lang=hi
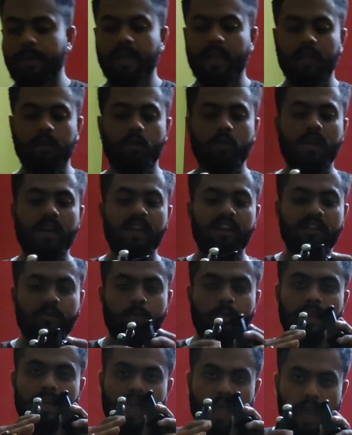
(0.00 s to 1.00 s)
बताता हूँ कि
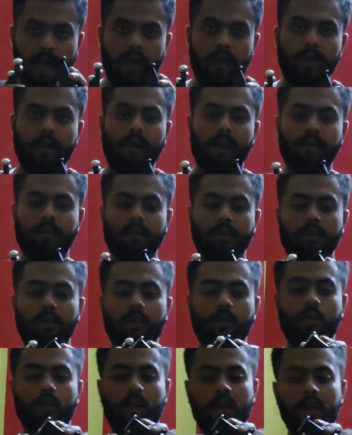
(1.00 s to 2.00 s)
इसमें ये हैंगर कैसे
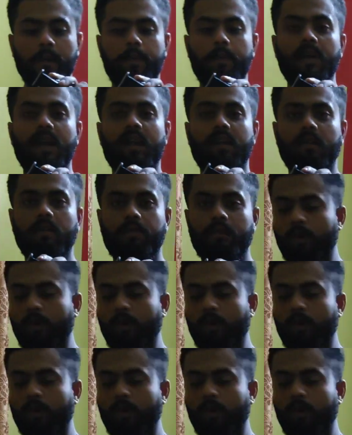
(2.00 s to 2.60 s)
क्लिप में कैसे